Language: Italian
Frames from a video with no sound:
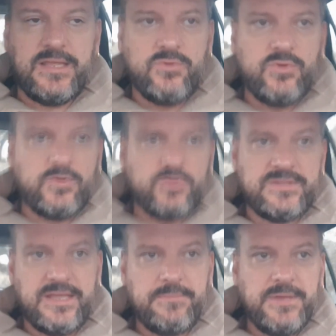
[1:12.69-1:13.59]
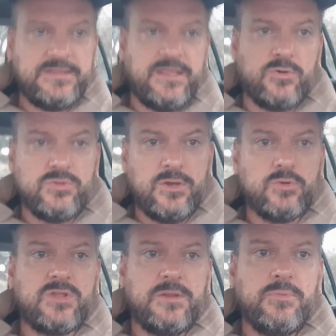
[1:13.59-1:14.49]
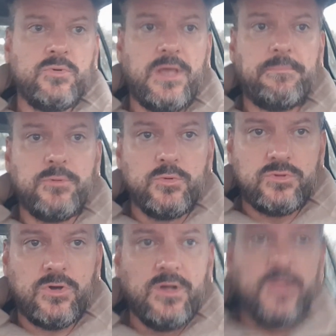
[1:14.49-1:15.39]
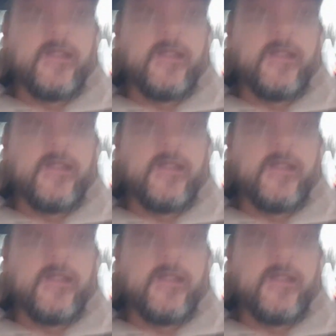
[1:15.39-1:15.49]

a noi volontariamente con dei contributi appunto